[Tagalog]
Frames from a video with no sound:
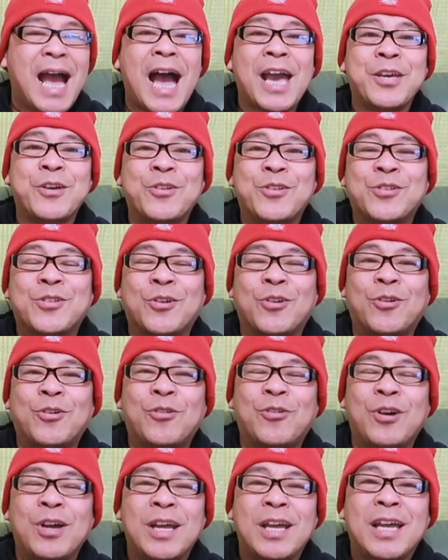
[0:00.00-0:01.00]
Ayun,
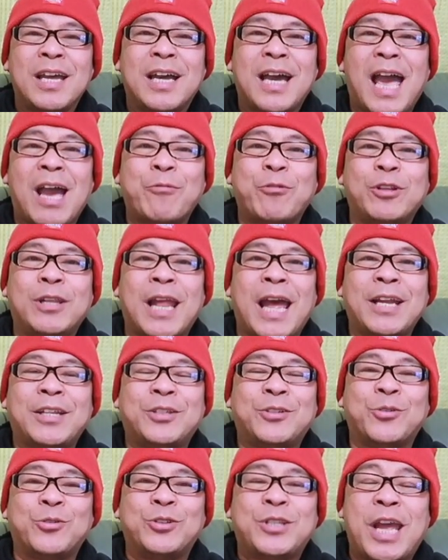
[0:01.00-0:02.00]
so I would
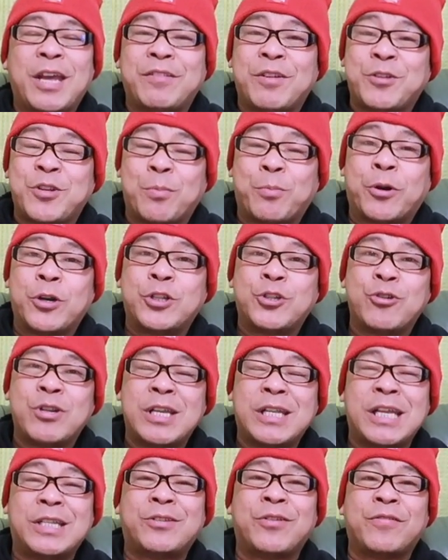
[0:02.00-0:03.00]
like to take this
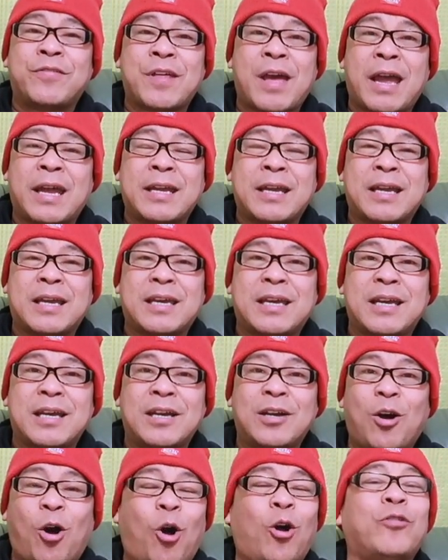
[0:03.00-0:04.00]
opportunity to thank
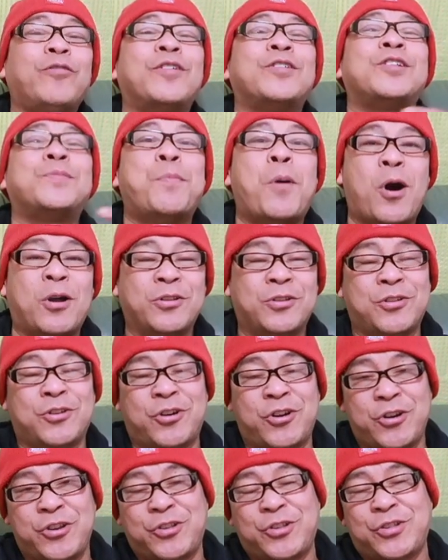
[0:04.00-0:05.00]
all the
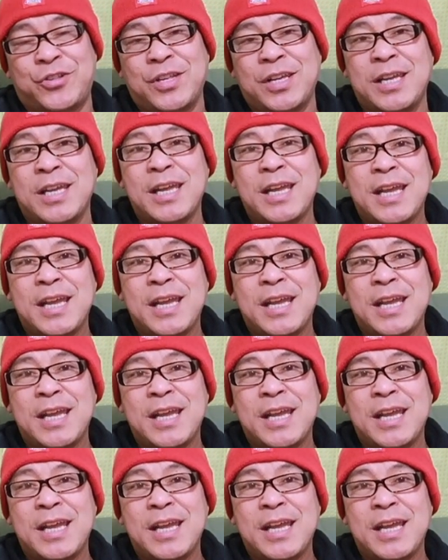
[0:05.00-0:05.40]
sponsors